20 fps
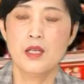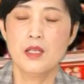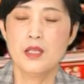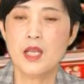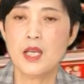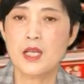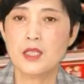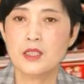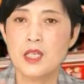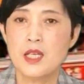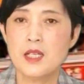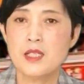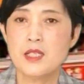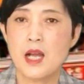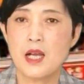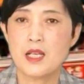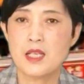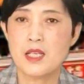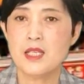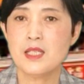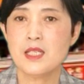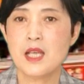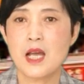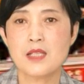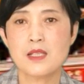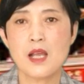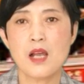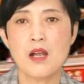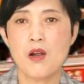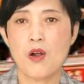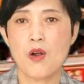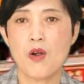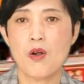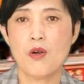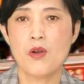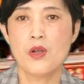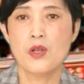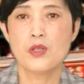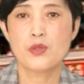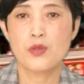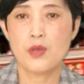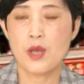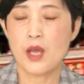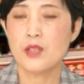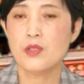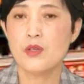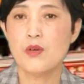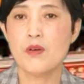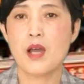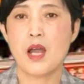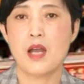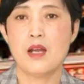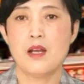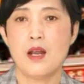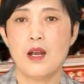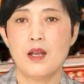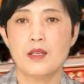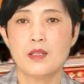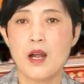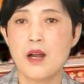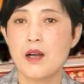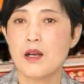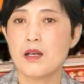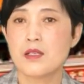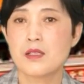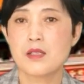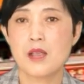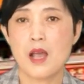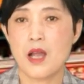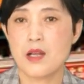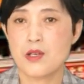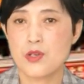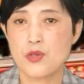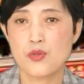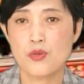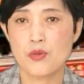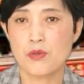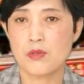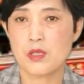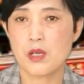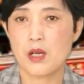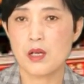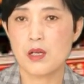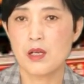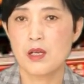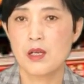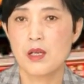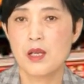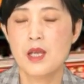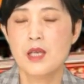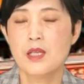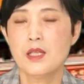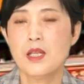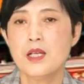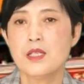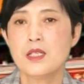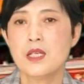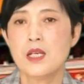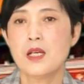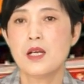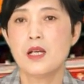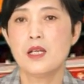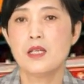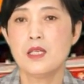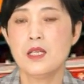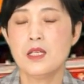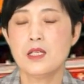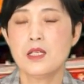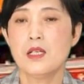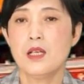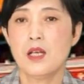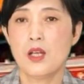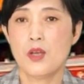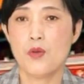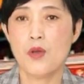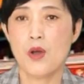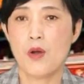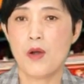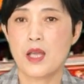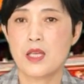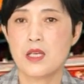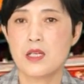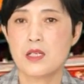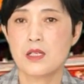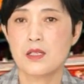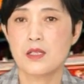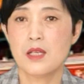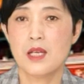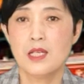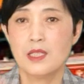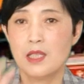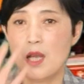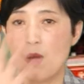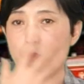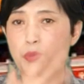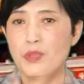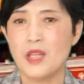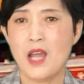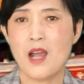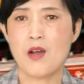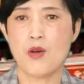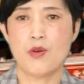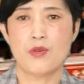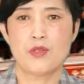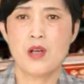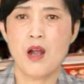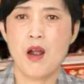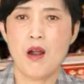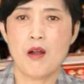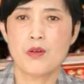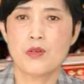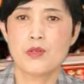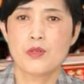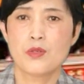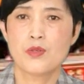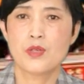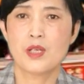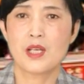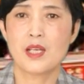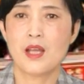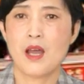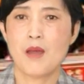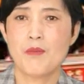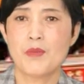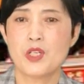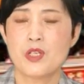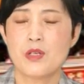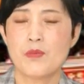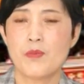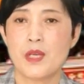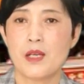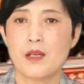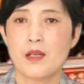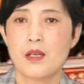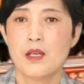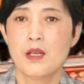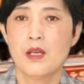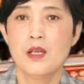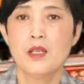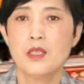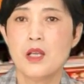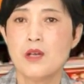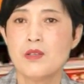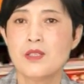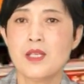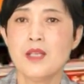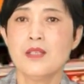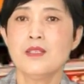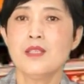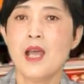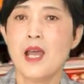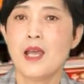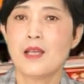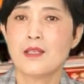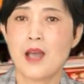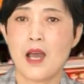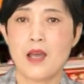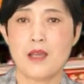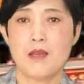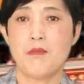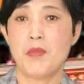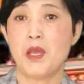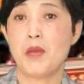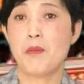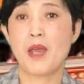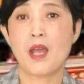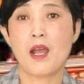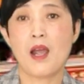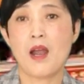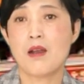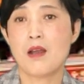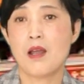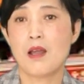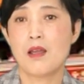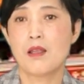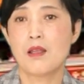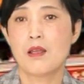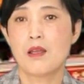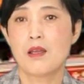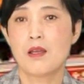那个厅长一家三口全都感染了，他儿子还是重症。那这个医生李月华医生，他不戴口罩去给他们治病，到现在他也没被感染。